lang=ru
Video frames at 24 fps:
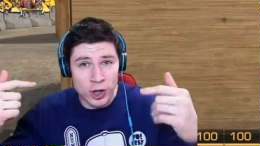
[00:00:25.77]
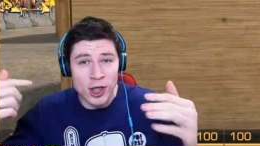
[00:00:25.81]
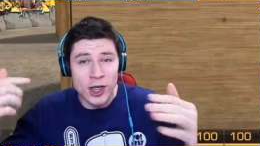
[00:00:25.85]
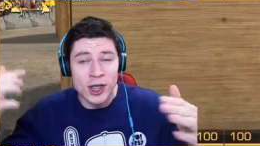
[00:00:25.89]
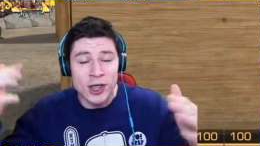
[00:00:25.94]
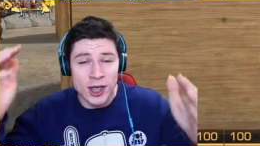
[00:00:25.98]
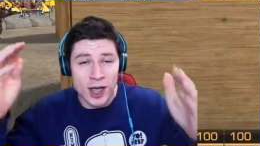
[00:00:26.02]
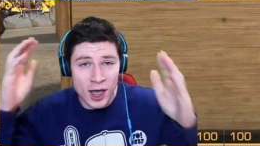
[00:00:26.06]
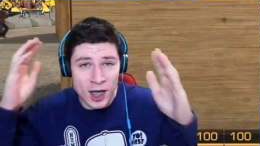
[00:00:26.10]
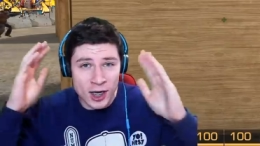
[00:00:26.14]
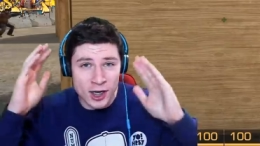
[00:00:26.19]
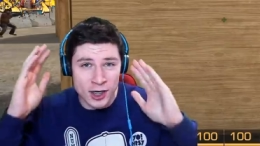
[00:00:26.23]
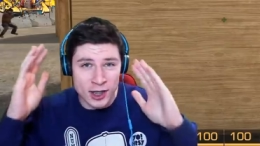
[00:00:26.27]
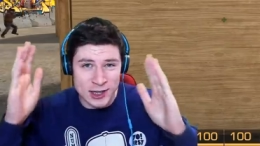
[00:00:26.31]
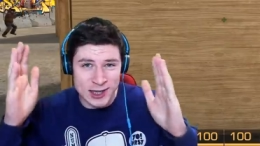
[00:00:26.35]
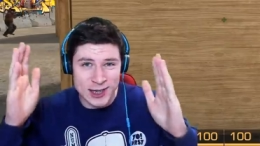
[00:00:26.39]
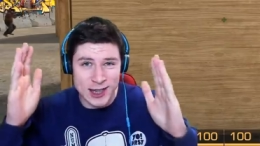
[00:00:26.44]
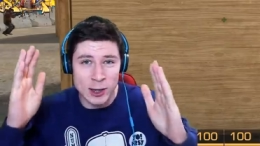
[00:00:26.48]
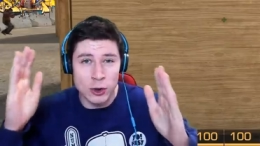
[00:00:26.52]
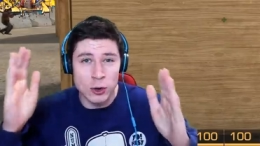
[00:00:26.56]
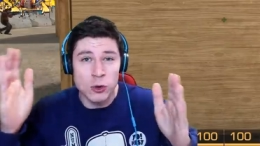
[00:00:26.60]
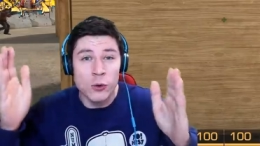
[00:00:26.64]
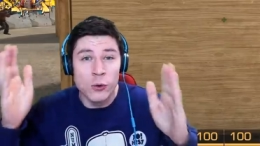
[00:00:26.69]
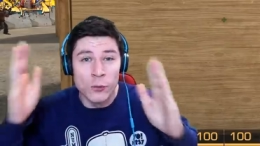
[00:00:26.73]
и я их
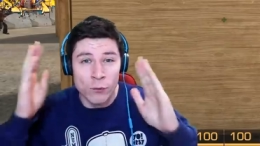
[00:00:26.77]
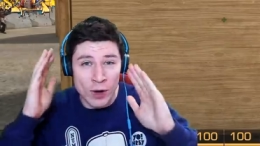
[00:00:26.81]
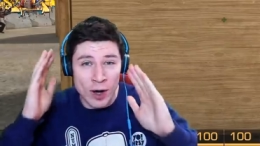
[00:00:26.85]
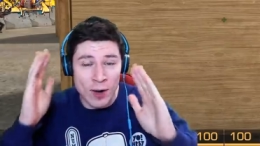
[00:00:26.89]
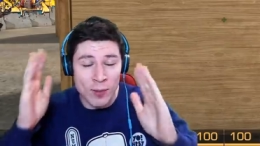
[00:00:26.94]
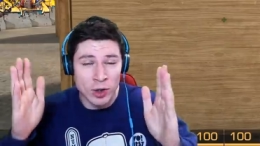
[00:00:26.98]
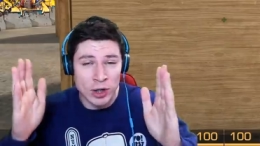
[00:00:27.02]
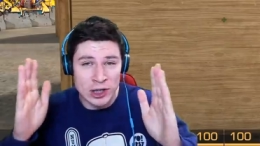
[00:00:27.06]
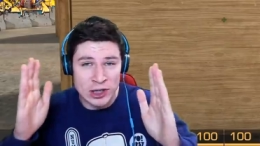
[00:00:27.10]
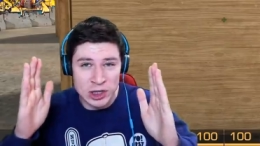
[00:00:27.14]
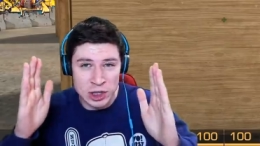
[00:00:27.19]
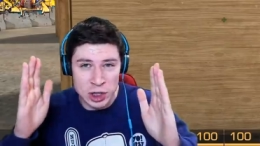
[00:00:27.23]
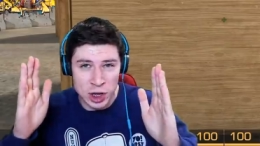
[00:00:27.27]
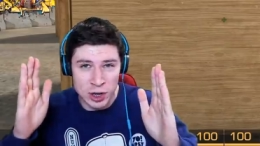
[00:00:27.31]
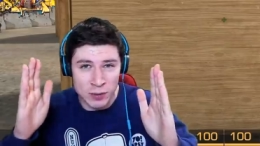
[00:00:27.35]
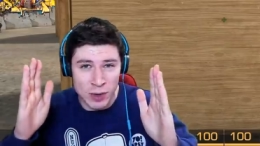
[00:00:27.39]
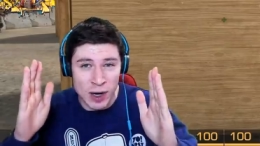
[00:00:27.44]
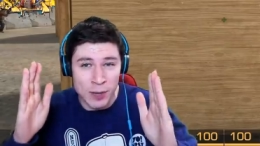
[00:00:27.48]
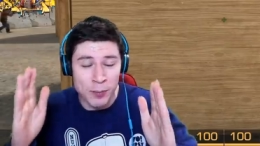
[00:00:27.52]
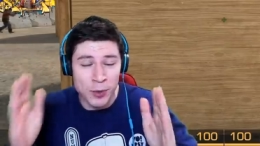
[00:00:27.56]
раздаю вам на стримах.